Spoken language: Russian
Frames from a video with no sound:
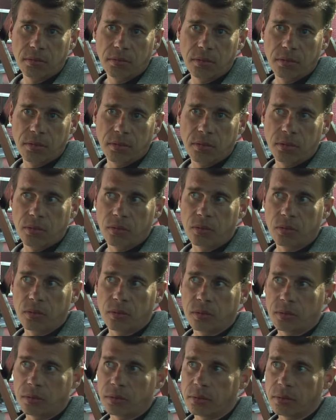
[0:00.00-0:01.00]

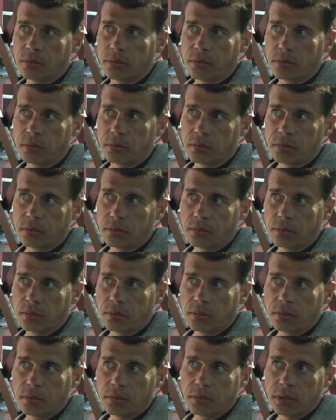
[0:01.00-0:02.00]
Ну,
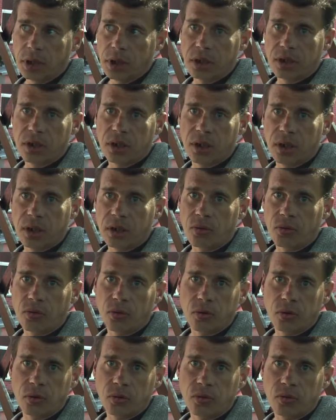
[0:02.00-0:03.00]
эти как
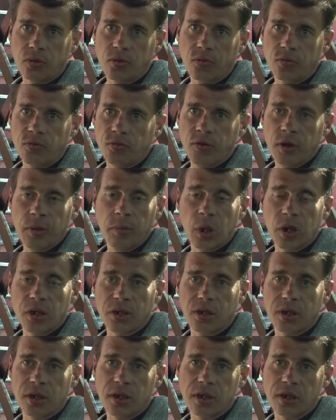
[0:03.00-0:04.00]

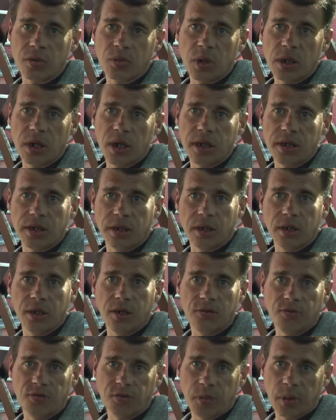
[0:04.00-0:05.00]
выбросы из
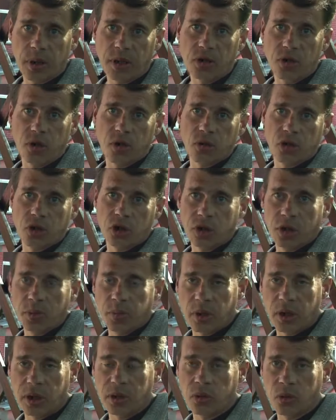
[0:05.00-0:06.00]
магазинов просроченной
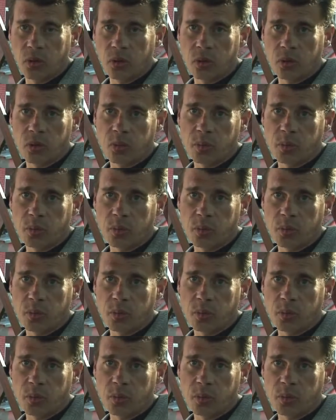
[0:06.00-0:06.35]
проду